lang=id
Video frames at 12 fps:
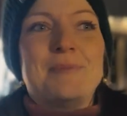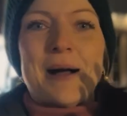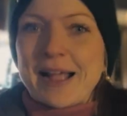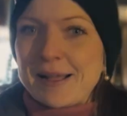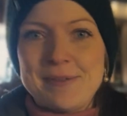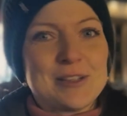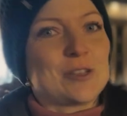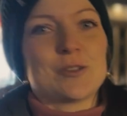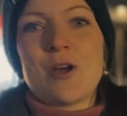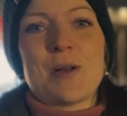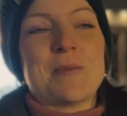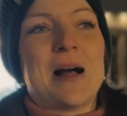pakai baju
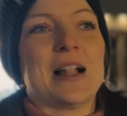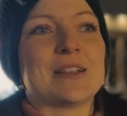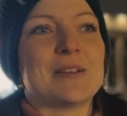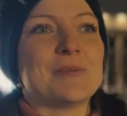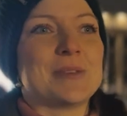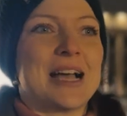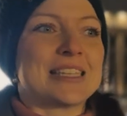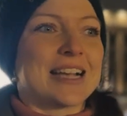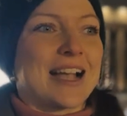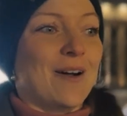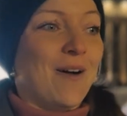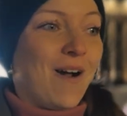normal
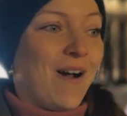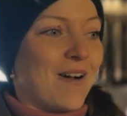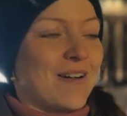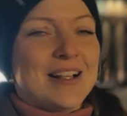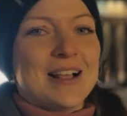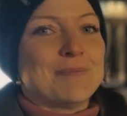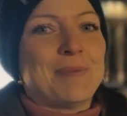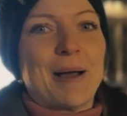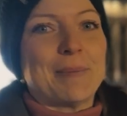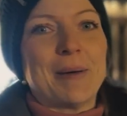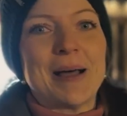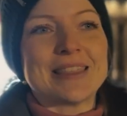biasa kayak oh
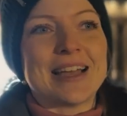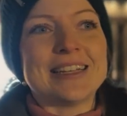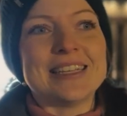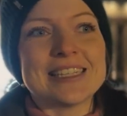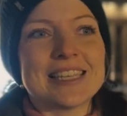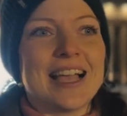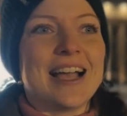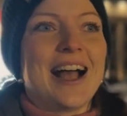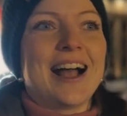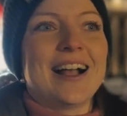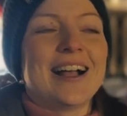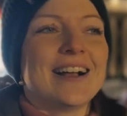papa tadi saya
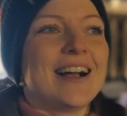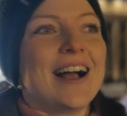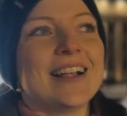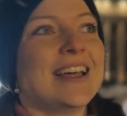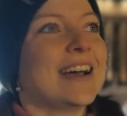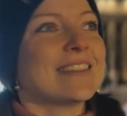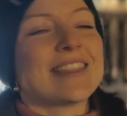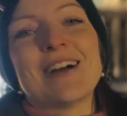ada